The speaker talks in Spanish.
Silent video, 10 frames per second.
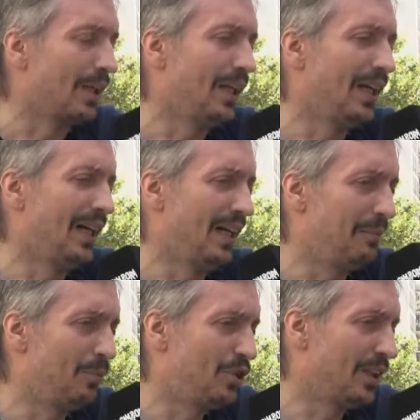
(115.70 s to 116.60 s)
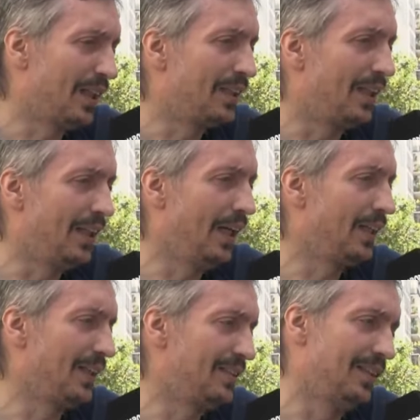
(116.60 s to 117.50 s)
da mucha tranquilidad es
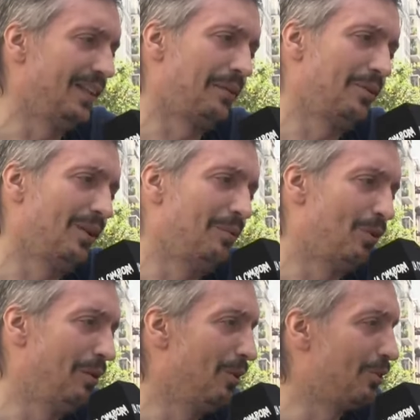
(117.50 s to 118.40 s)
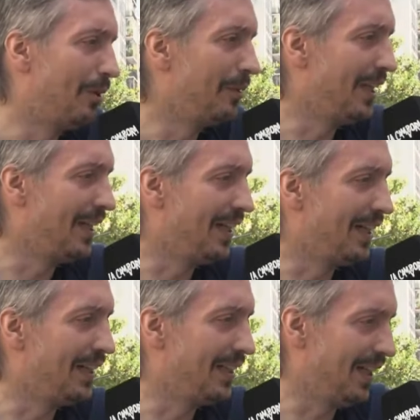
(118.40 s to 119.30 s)
que ese nervio en el pueblo todavía
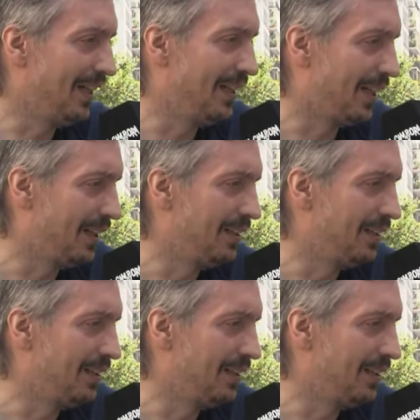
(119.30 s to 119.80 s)
está, en la gente